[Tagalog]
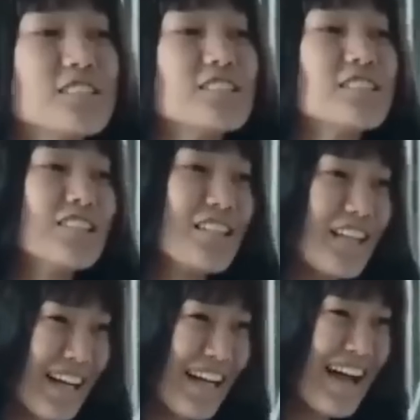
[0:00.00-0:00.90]

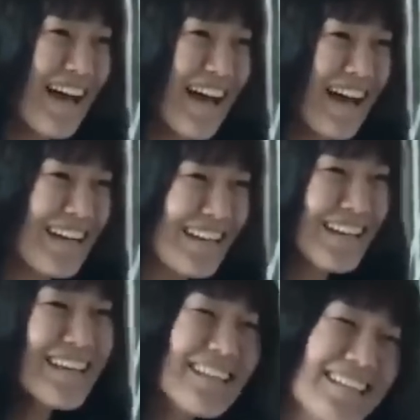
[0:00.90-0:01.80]
nagandahan tulad ng
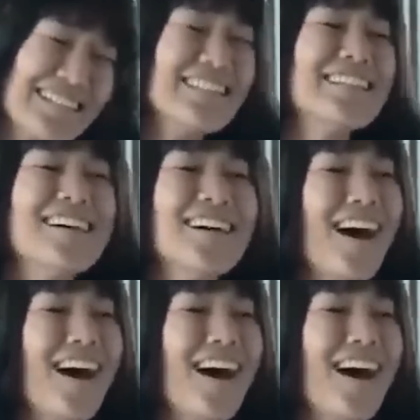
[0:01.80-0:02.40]
profile picture nito